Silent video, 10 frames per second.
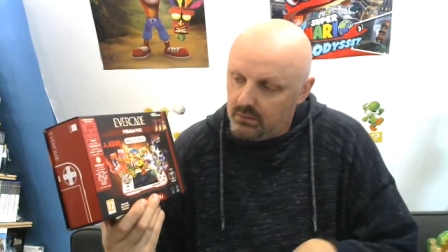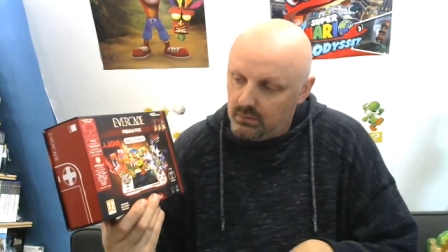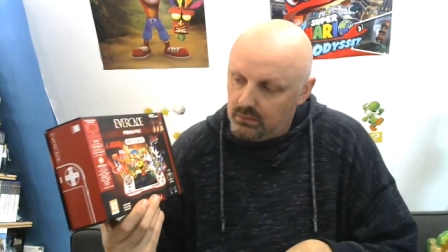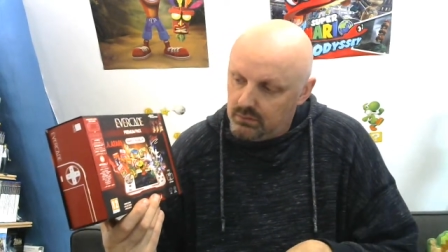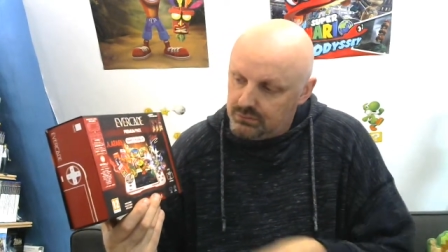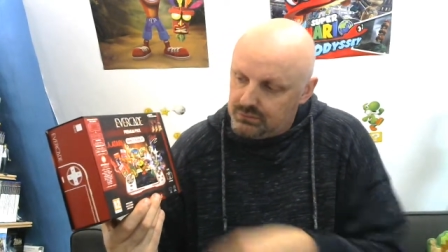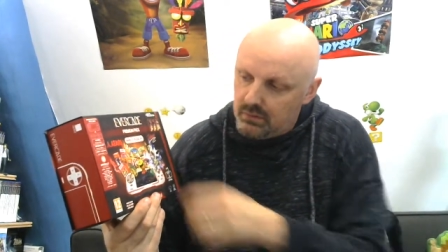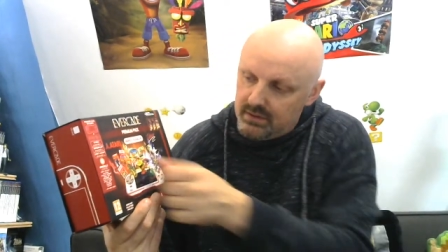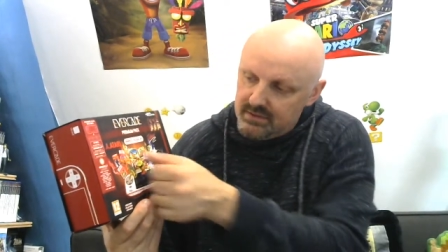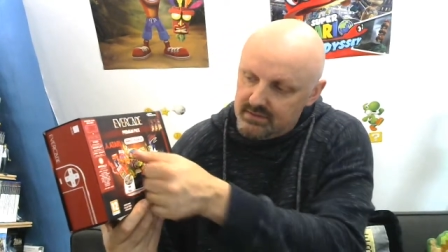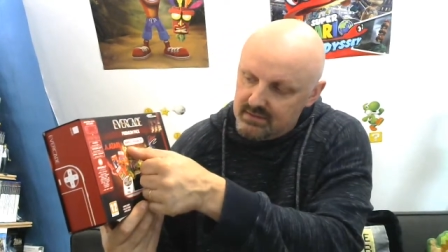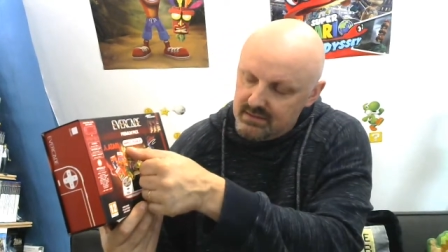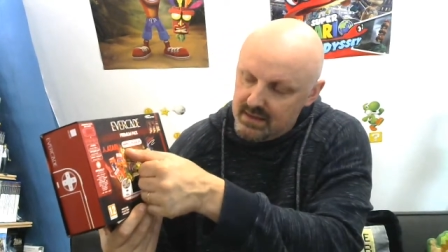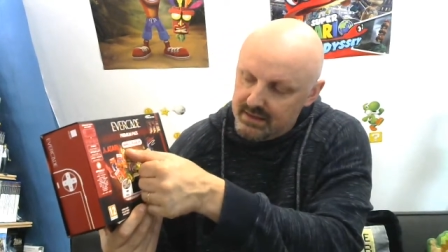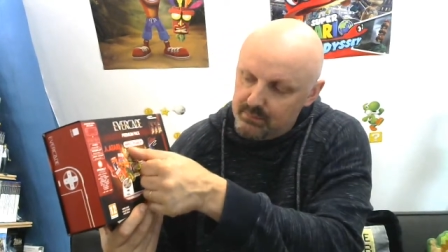Euh, genre là
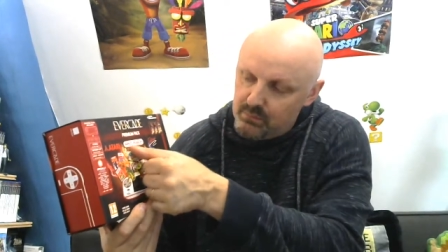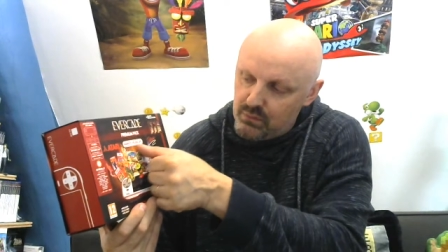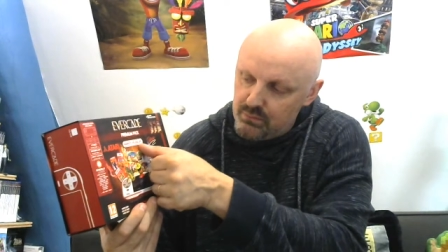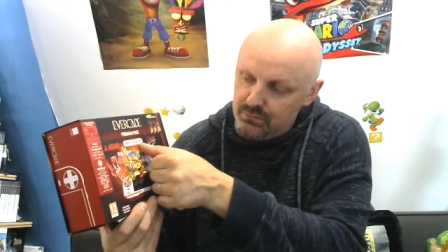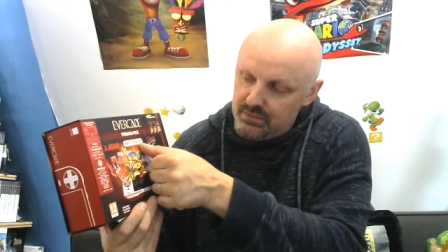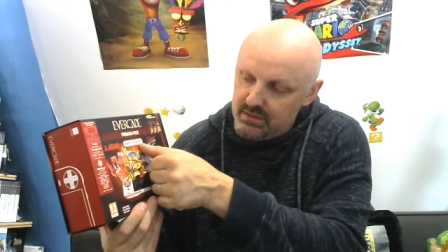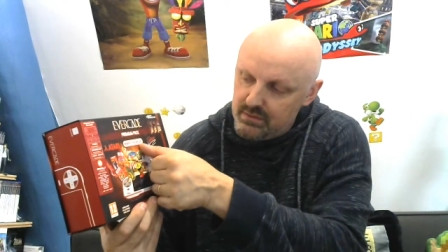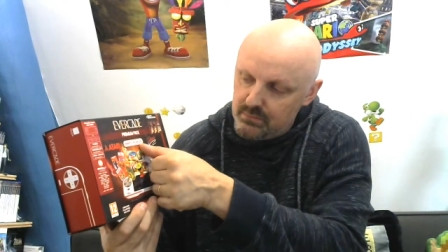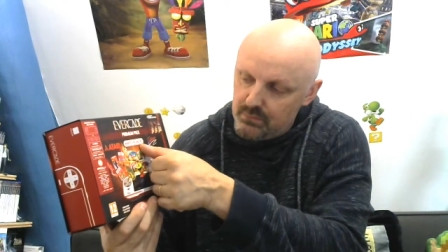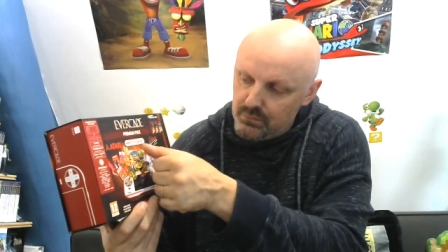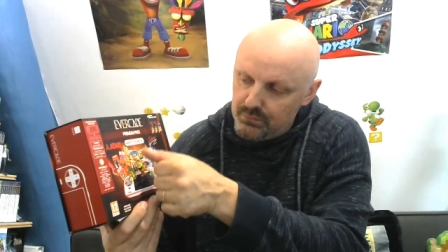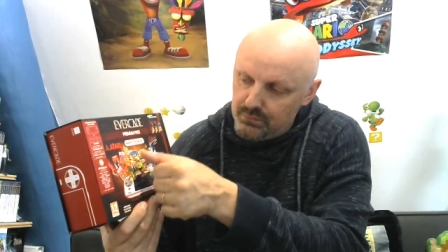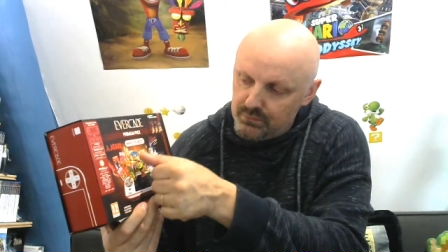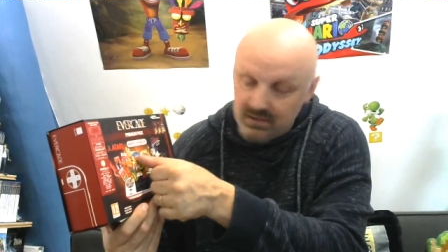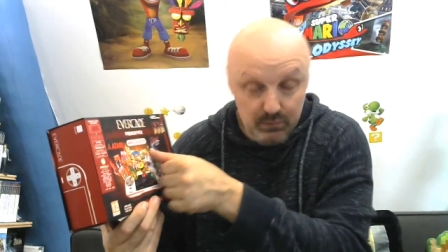ici, à Namco Museum,
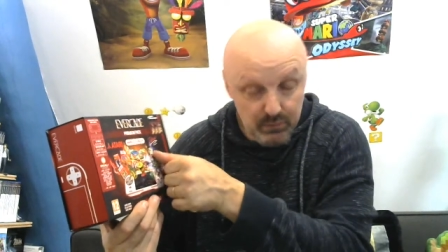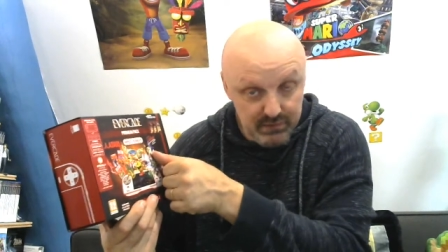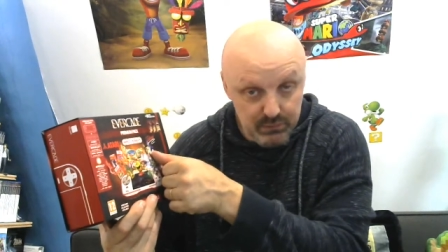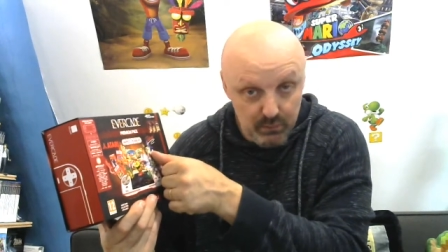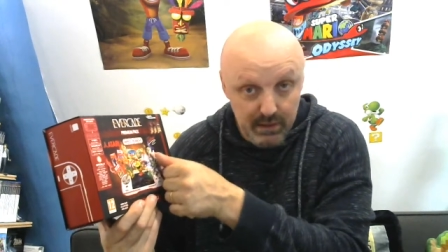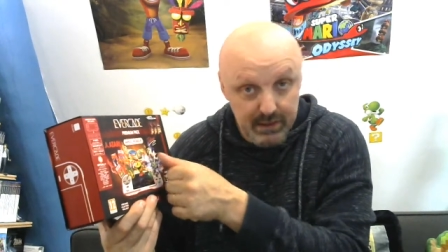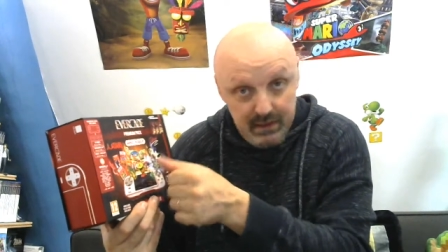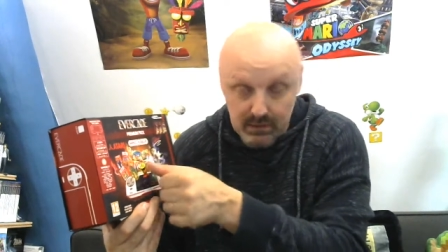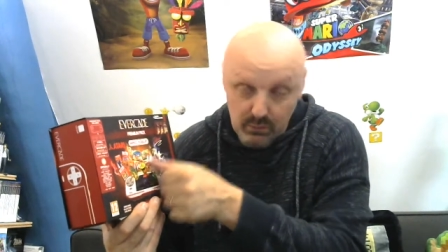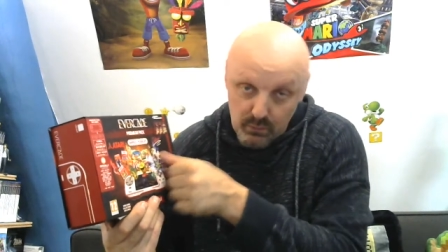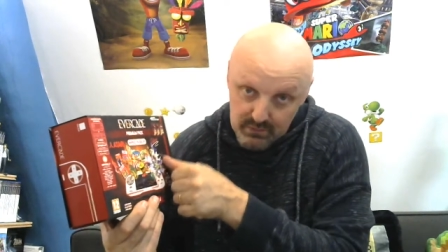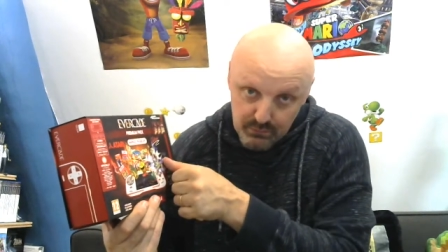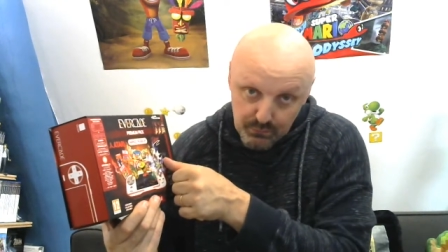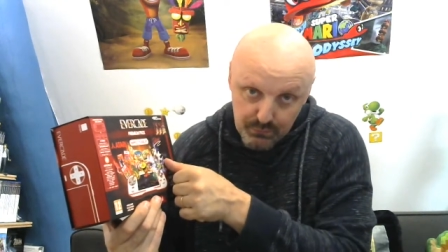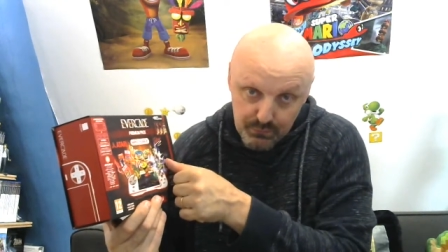donc c'est la collection 1, il y a la
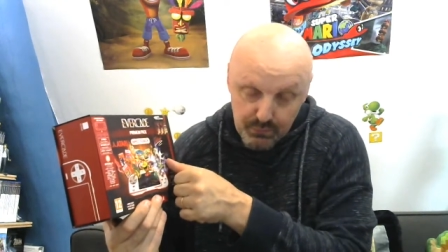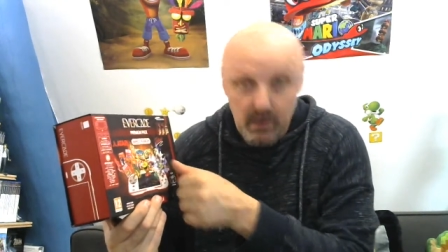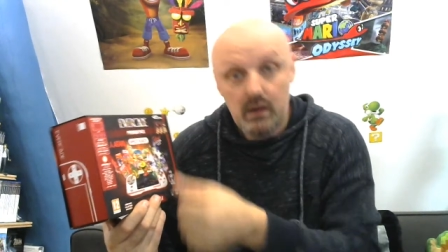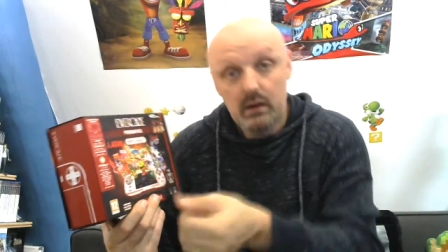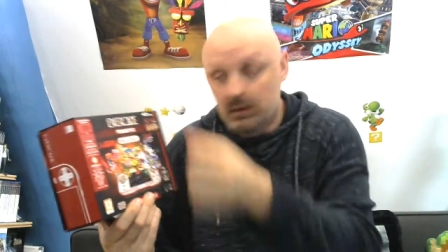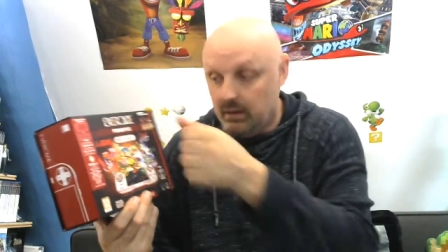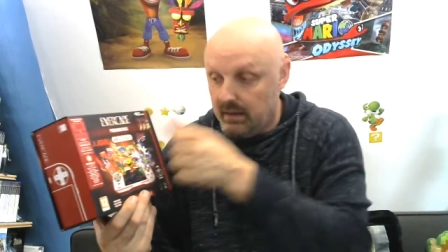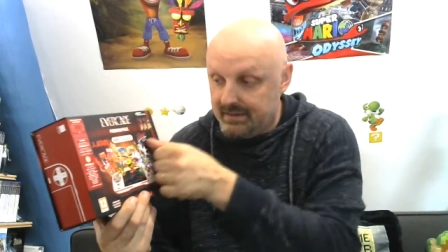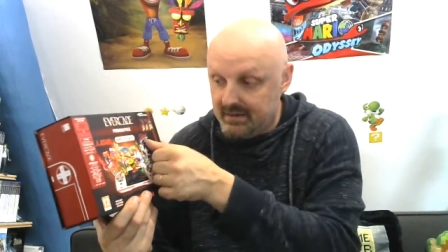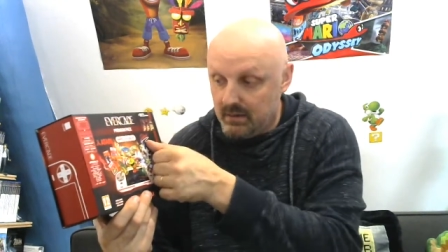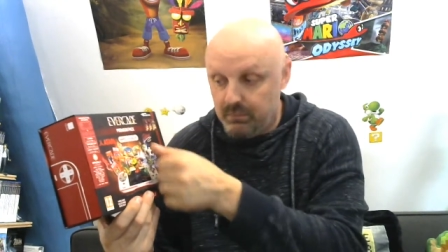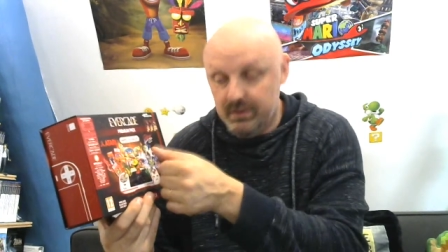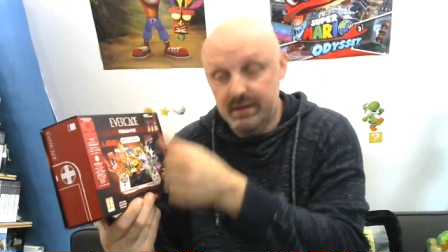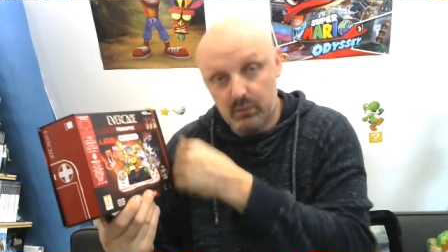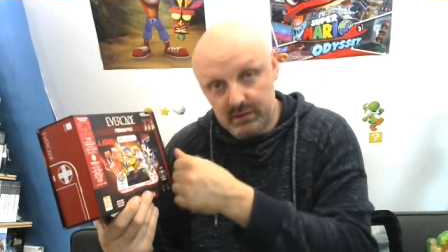collection 2,
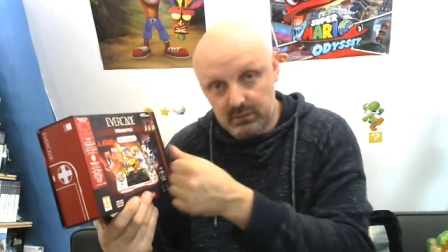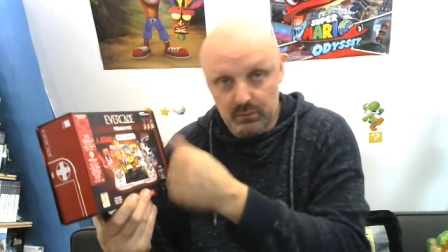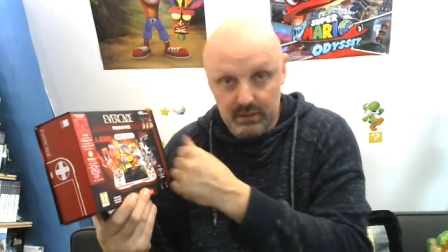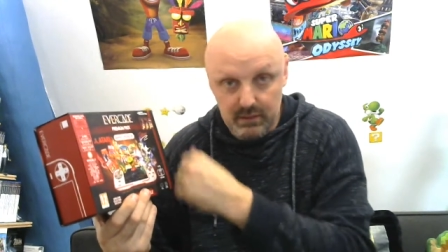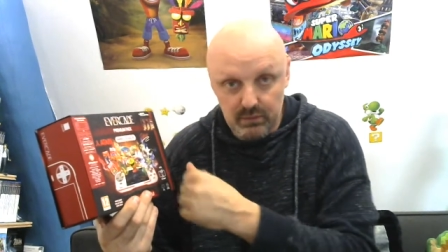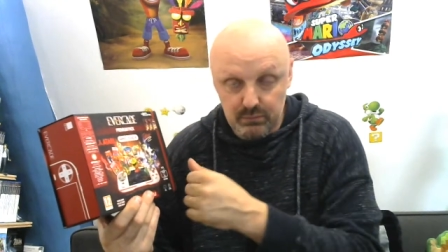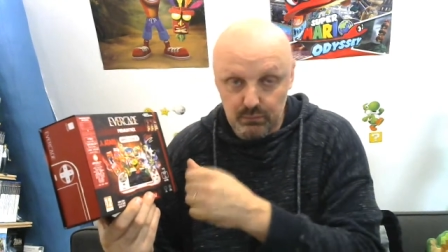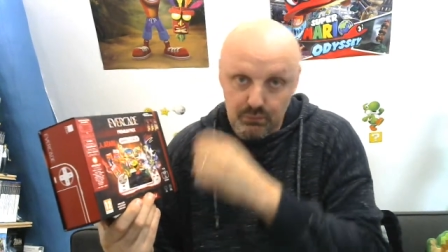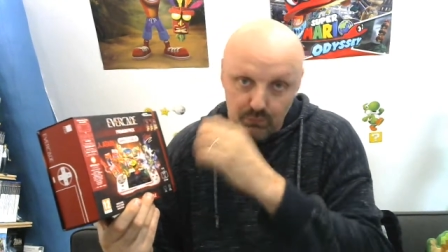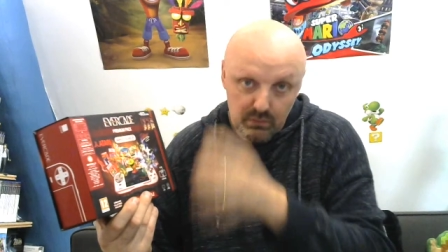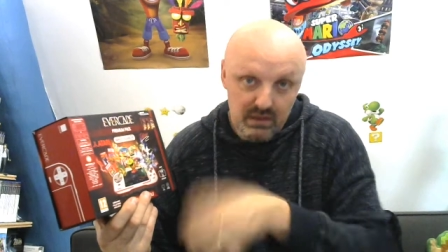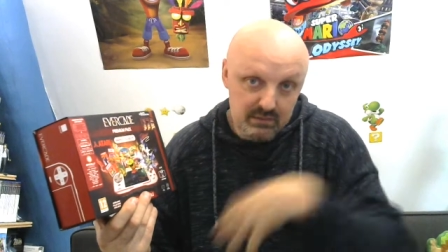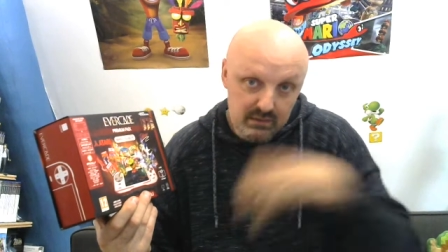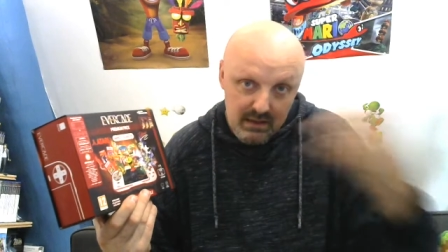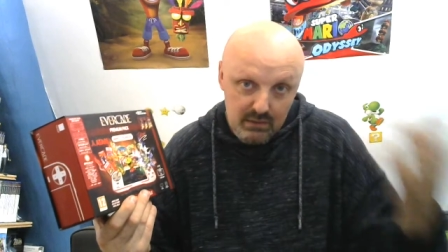Interplay collection 1, collection 2, donc les
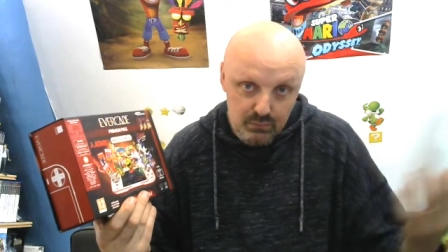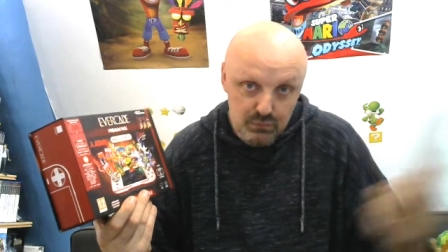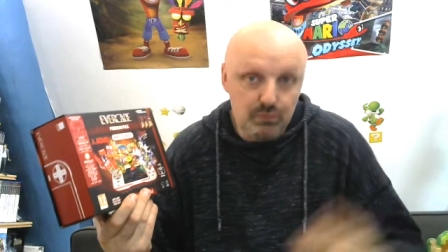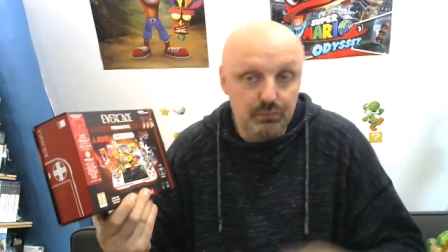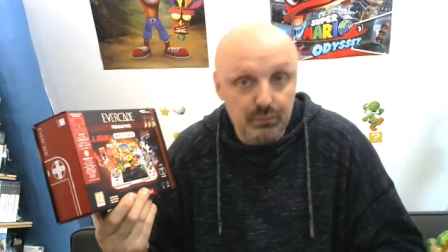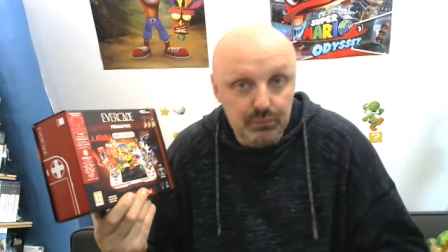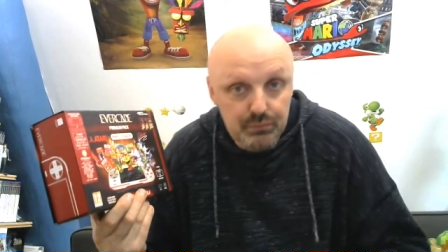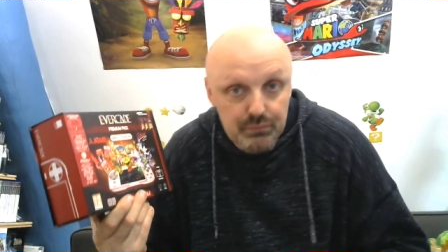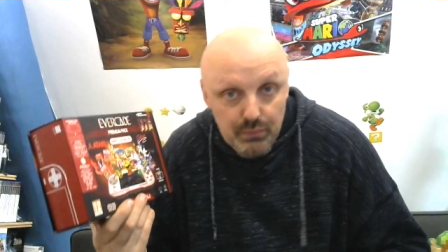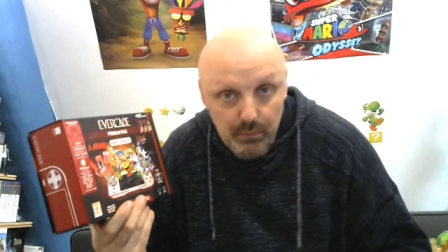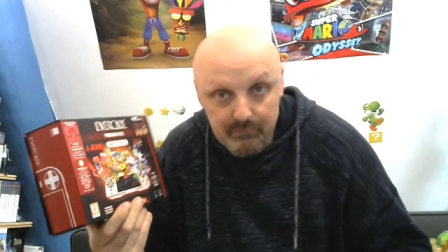autres cartouches sont vendues